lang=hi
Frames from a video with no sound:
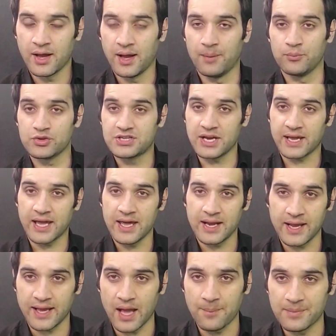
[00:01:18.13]
आप मुझे कह रहा
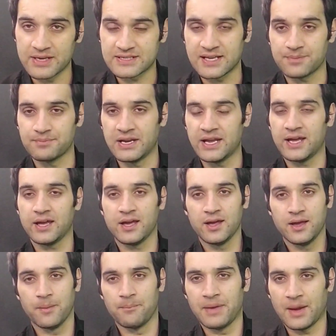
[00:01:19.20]
है कि आप मेरे साथ मिलें
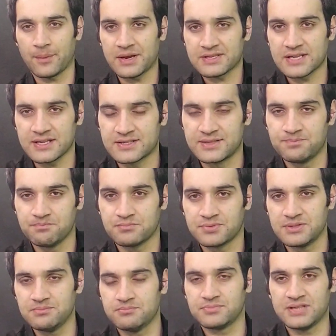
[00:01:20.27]
मैं आपके साथ
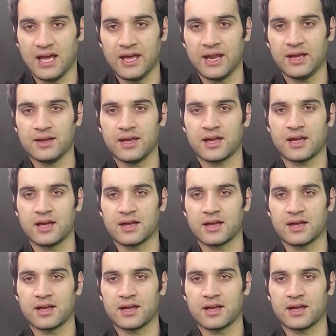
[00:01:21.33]
जाहिर है एक,